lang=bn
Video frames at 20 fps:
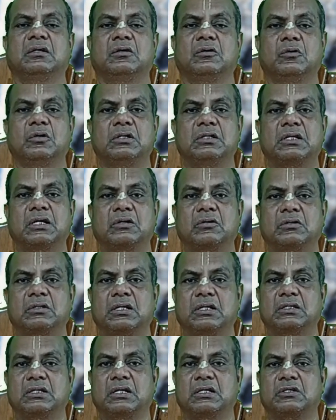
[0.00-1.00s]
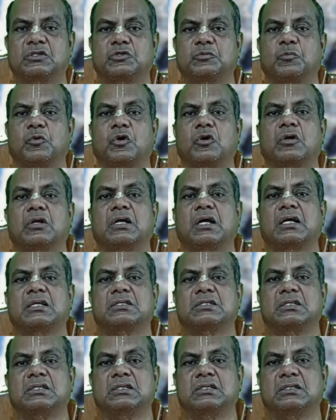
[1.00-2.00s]
ললিতার কথা তার স্মরণে
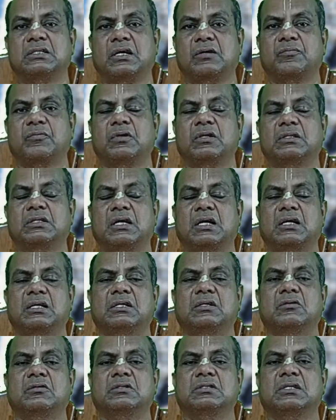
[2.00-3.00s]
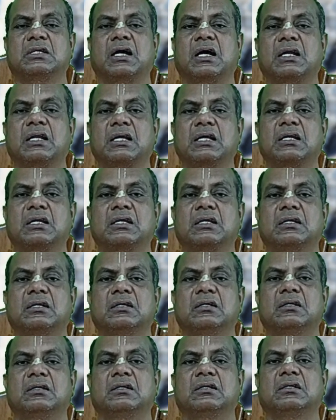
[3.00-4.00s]
আসে যার ফলে তার কি হচ্ছে গানের
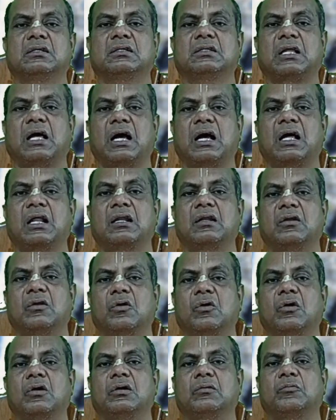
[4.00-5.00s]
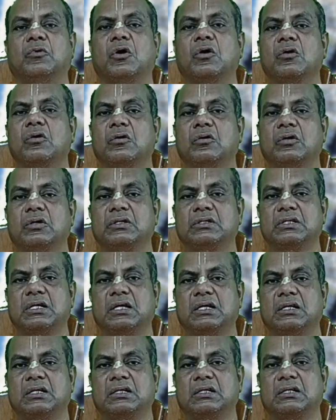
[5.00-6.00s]
তাল লয় ভঙ্গ হয়ে
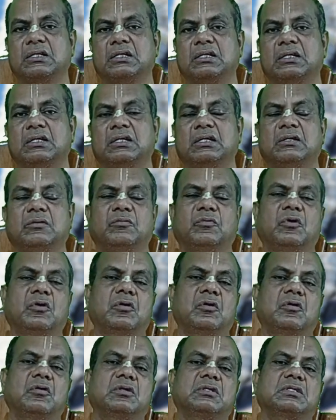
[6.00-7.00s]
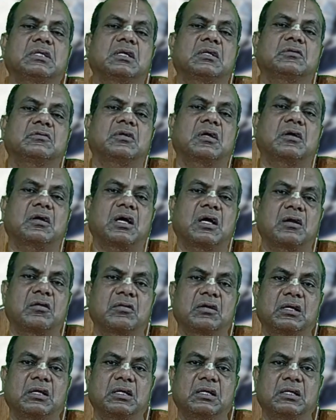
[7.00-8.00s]
যায় ভঙ্গ হয়ে যাওয়ার যার
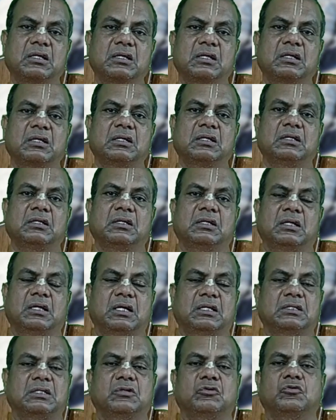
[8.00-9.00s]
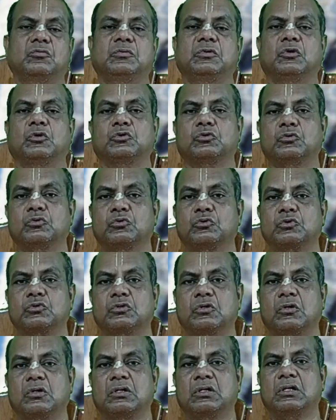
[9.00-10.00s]
কারণে রাজা খুবই অসন্তুষ্ট
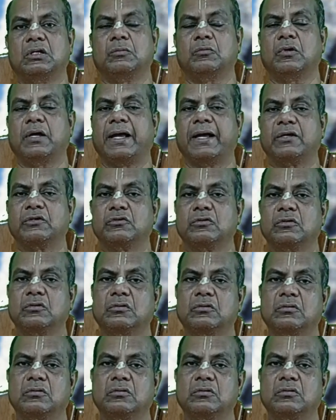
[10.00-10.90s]
হন এবং একজন